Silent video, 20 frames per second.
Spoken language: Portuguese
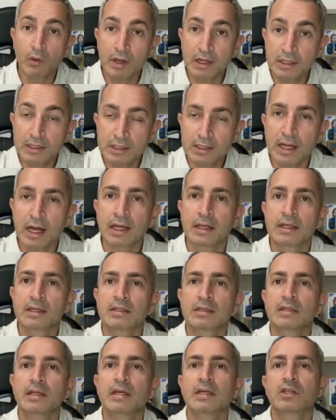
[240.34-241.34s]

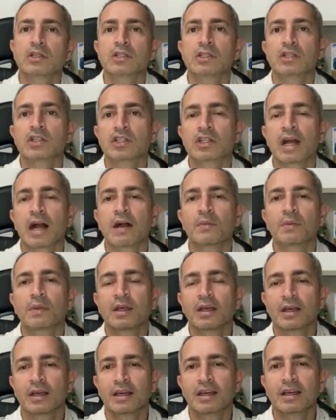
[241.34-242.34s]
alcançadas desde já
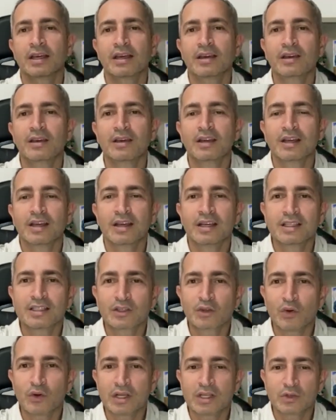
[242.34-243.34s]
e
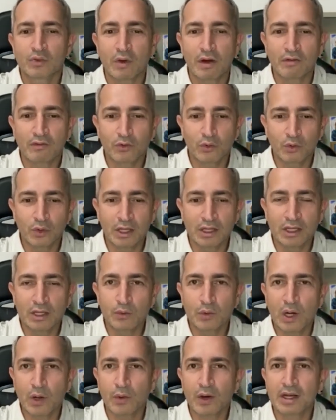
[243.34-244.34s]
escolha sua fruta
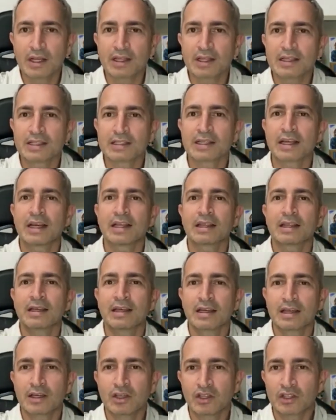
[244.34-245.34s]
de 1 a 47,
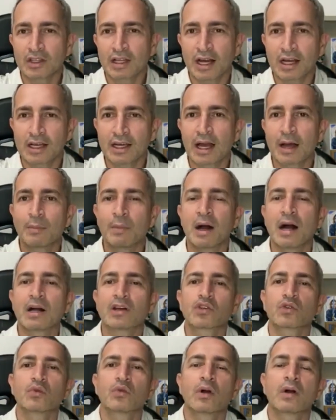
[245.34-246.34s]
está aqui
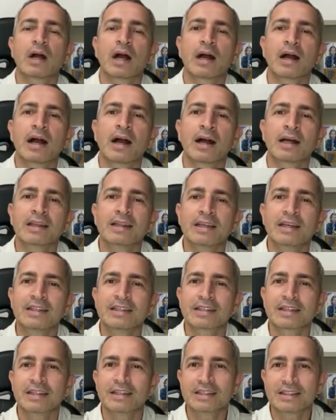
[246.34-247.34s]
abaixo a
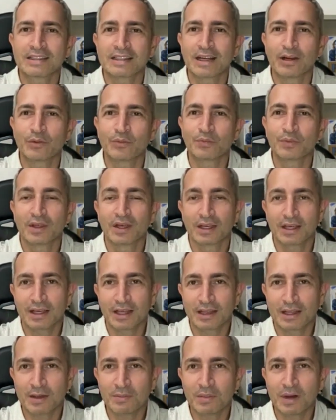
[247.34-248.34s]
descrição. E
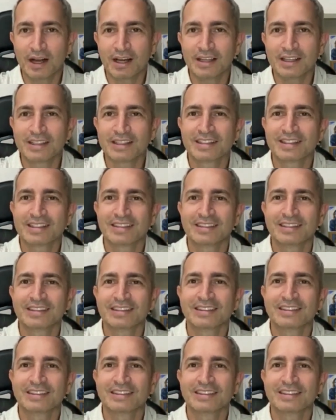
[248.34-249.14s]
até mais!